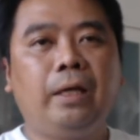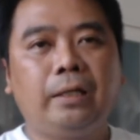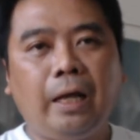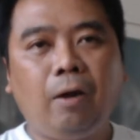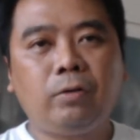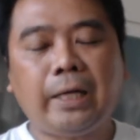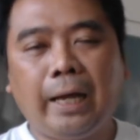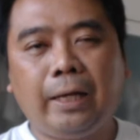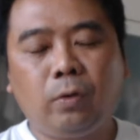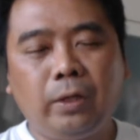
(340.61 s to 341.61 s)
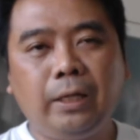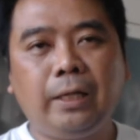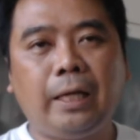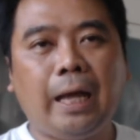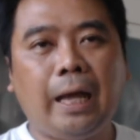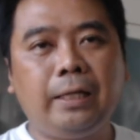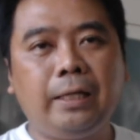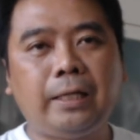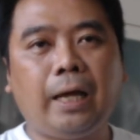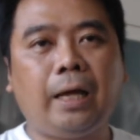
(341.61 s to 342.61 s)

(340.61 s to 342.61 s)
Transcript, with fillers: ถ้าเราใช้ตรงนี้ในการที่จะ